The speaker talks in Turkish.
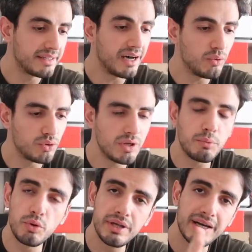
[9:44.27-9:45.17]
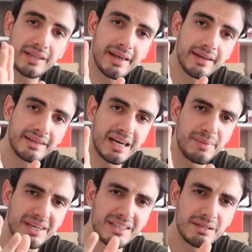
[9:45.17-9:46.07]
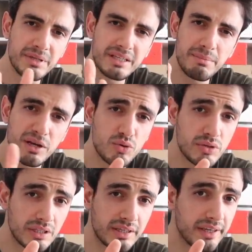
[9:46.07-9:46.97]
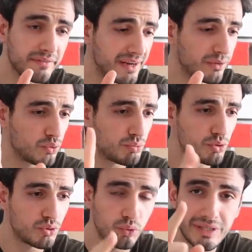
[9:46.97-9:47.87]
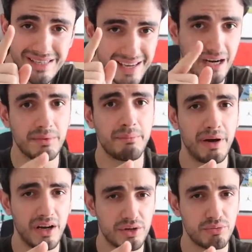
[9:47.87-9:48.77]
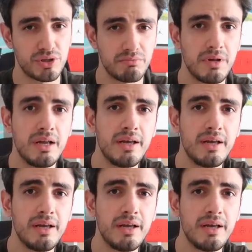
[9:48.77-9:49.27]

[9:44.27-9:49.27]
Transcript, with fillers: Daha uyguna Boyner'de kelebek indirimlerinde 500 liralara falan düşmüştü. Onu Instagram'dan paylaşmıştım.